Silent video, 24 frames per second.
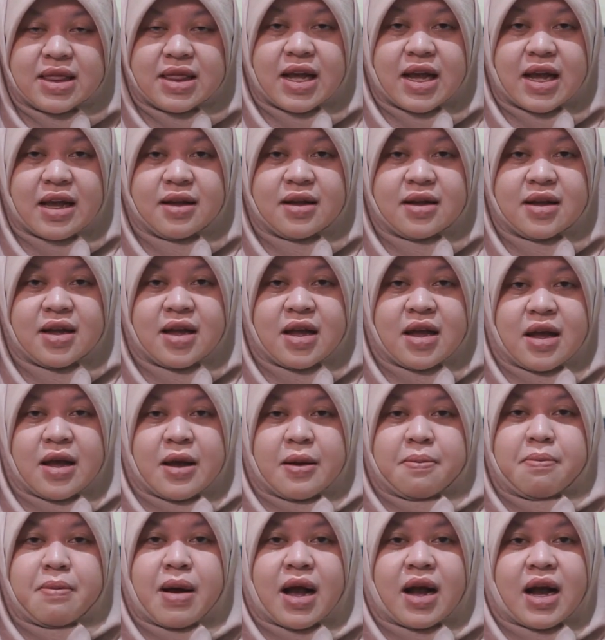kita.
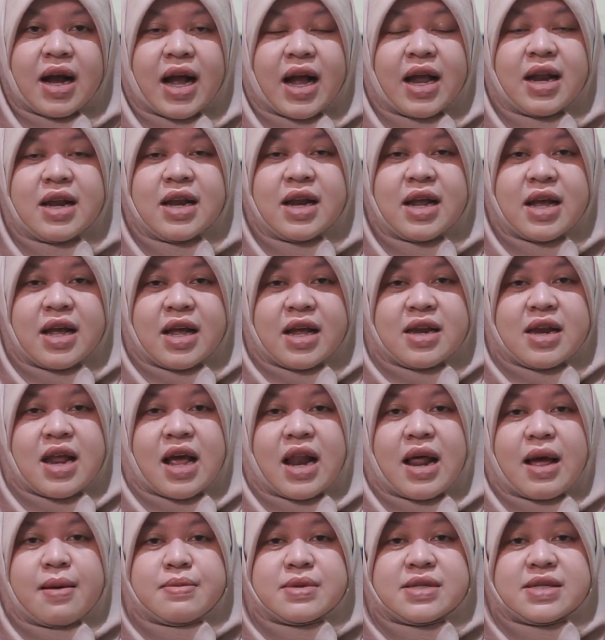Bahkan
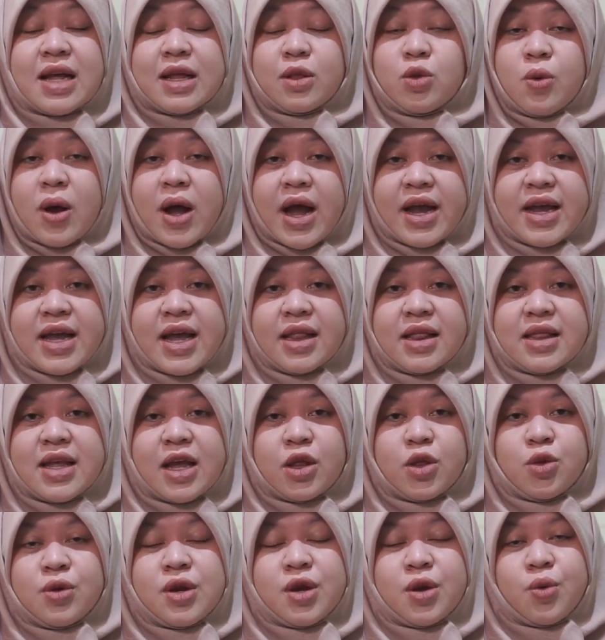dalam satu ayat
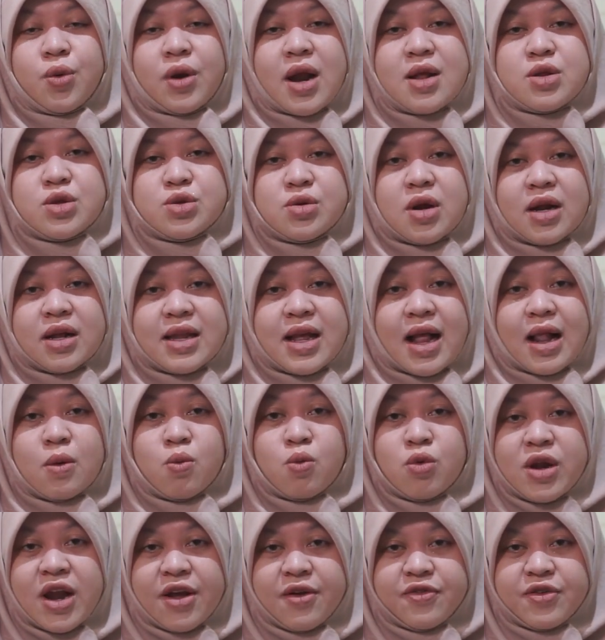yaitu di Quran surat
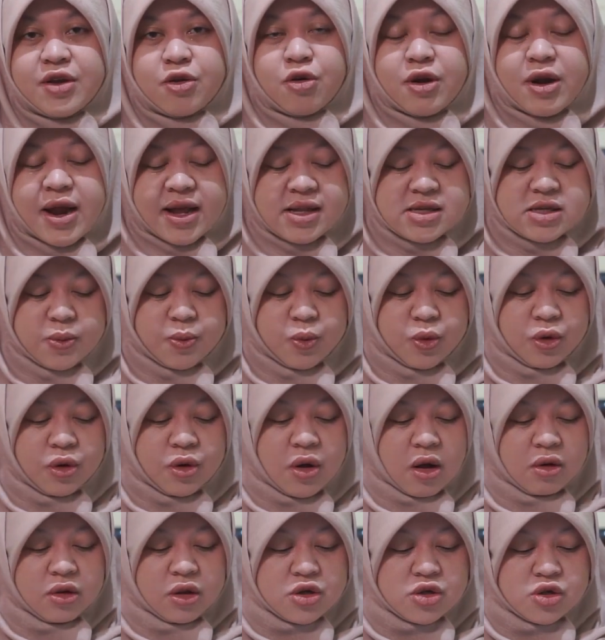Al-Munafikun ayat
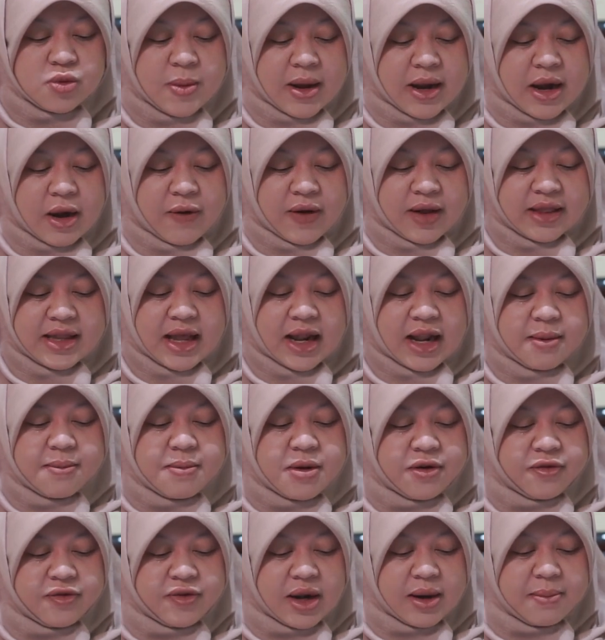10 Allah Subhanahu wa taala
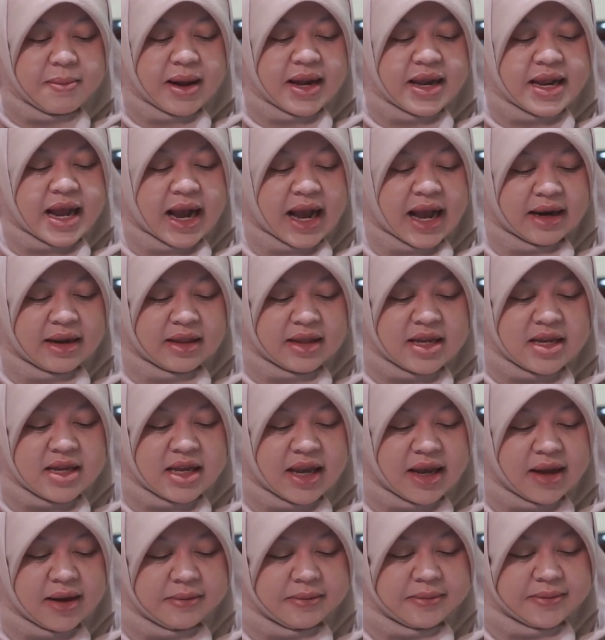berfirman yang
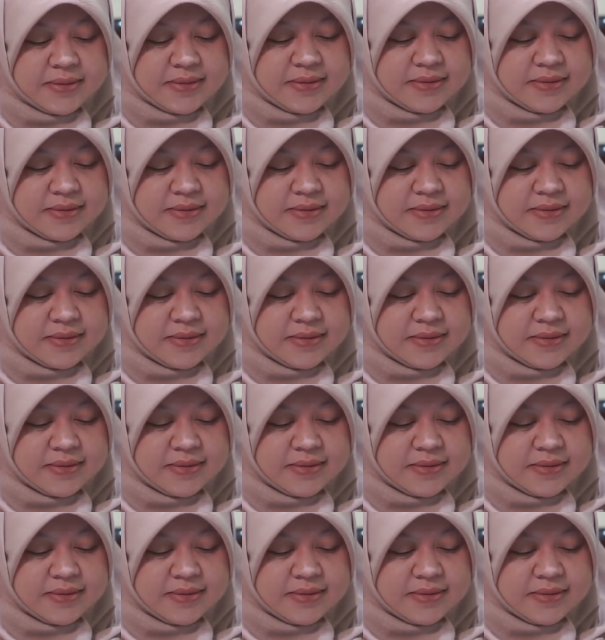artinya